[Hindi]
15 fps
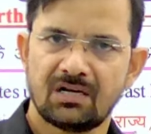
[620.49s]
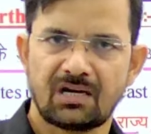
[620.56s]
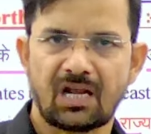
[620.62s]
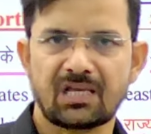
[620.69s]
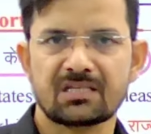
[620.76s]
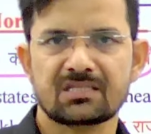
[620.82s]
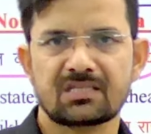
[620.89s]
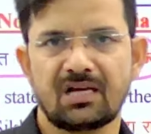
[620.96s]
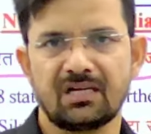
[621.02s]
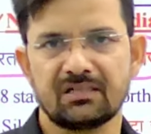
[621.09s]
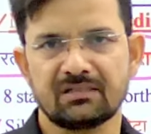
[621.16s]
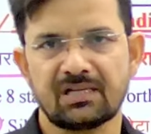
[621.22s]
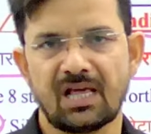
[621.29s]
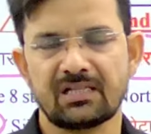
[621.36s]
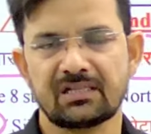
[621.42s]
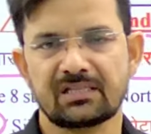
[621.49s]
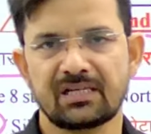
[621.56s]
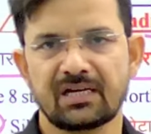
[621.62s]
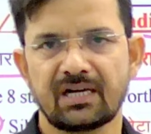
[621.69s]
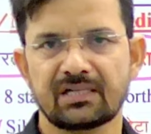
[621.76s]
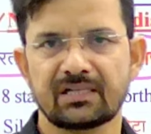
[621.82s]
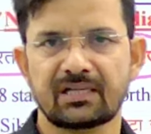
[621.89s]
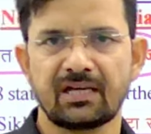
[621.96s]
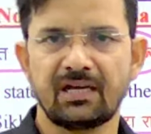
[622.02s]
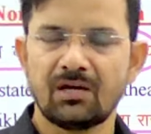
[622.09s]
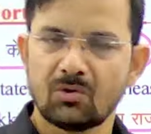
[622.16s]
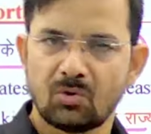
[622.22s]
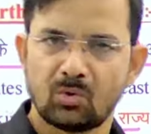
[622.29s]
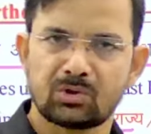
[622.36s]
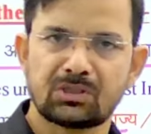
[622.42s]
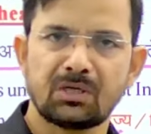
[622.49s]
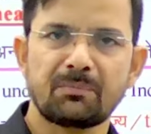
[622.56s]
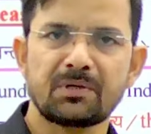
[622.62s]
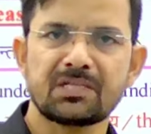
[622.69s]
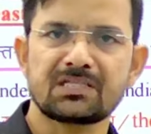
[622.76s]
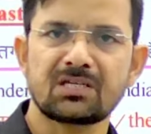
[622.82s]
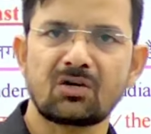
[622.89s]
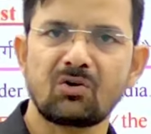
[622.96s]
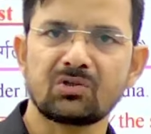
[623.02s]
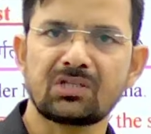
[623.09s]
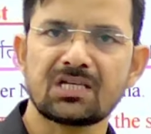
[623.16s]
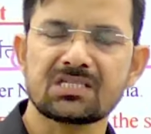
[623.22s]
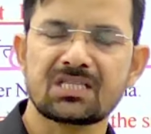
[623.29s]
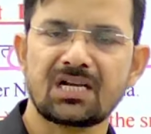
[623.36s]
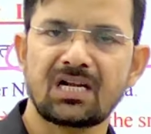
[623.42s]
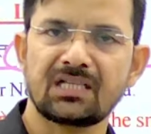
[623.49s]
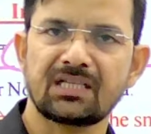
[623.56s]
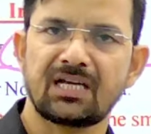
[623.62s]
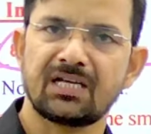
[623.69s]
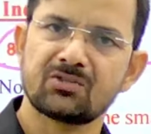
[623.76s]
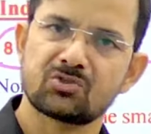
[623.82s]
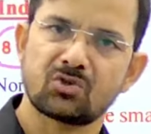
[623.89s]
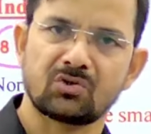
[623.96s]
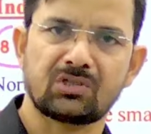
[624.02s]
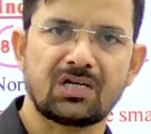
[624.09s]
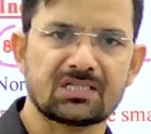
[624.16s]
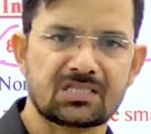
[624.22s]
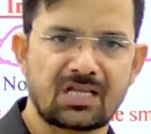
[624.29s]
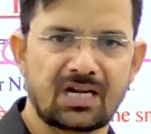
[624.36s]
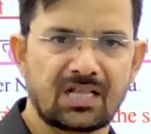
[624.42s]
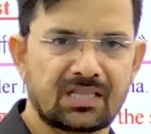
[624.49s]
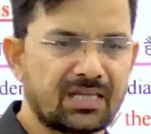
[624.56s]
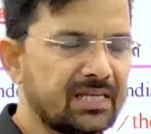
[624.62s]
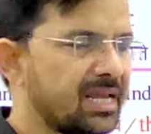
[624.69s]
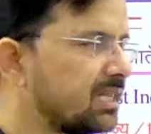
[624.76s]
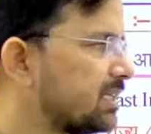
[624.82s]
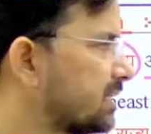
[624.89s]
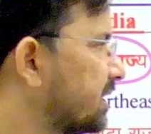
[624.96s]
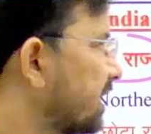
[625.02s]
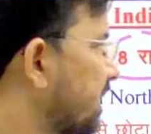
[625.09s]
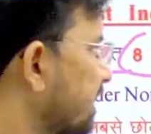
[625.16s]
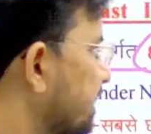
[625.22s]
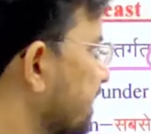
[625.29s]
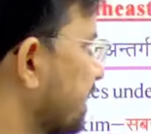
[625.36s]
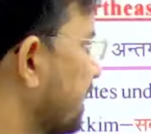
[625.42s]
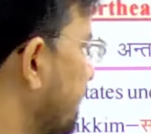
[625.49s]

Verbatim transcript: राजस्थान याद रखिएगा ठीक है उत्तर प्रदेश से चौथा स्थान आता है तो चौथा स्थान आता है याद रखिएगा ठीक है